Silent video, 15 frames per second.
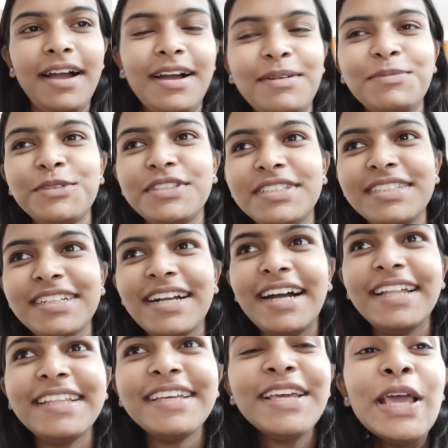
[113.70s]
हाँ मुझे
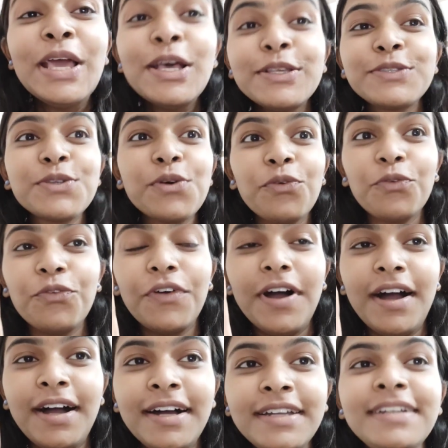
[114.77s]
दिखा दे सो
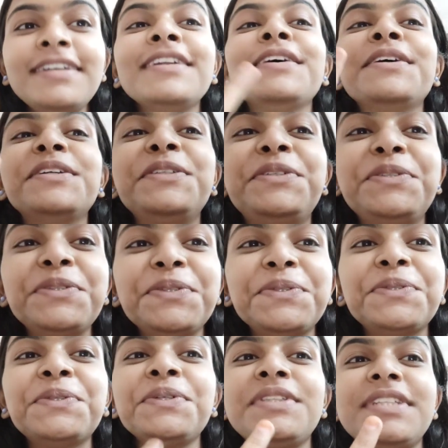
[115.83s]
वन
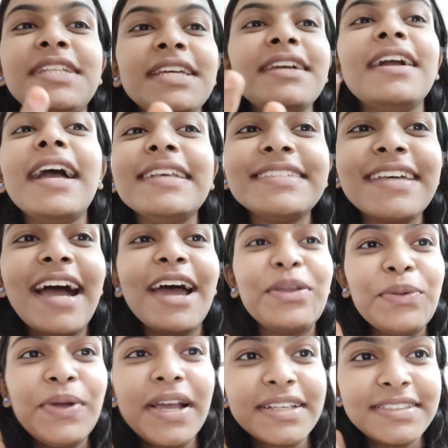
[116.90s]
टू थ्री गाइज
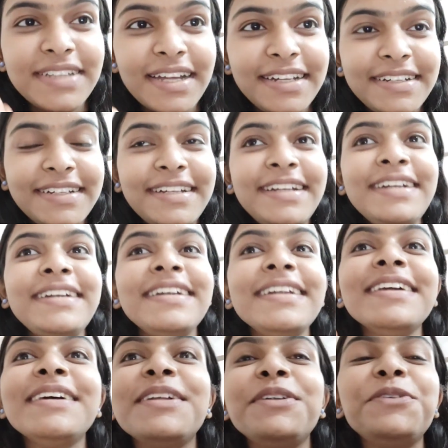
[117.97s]
आर यू एक्साइटेड
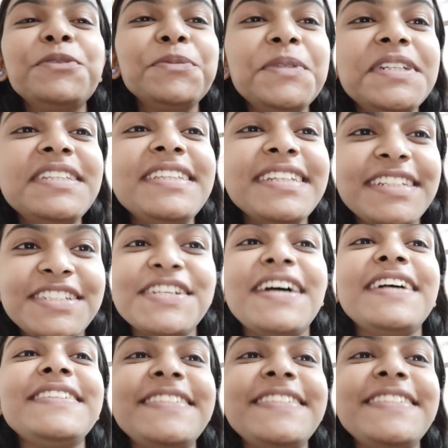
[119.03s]
टू मीट दीक्षा